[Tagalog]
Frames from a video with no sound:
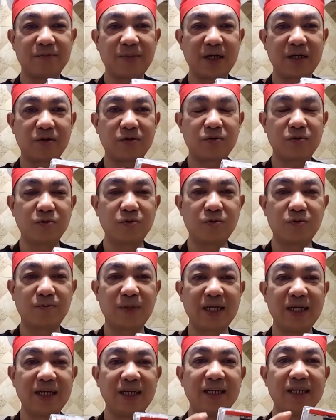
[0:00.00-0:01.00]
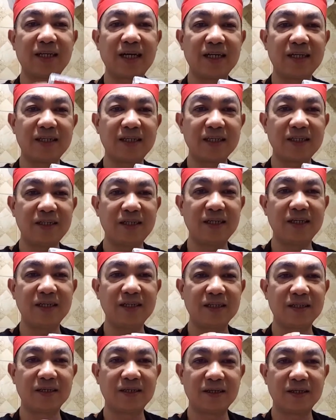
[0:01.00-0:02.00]
Pero kung mahilig kayo sa
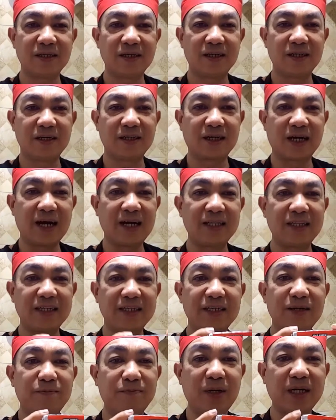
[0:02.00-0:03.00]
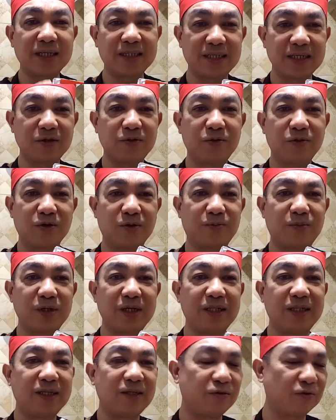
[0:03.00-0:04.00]
cheese, kahit isang box siguro
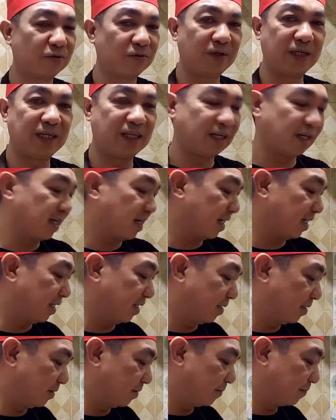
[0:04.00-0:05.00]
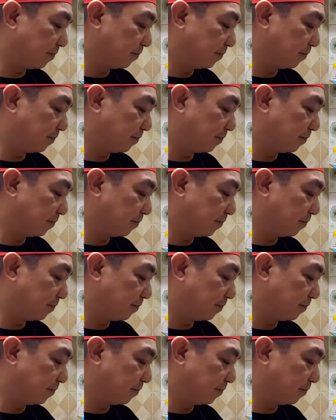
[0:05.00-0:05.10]
pwede nyong ilagay.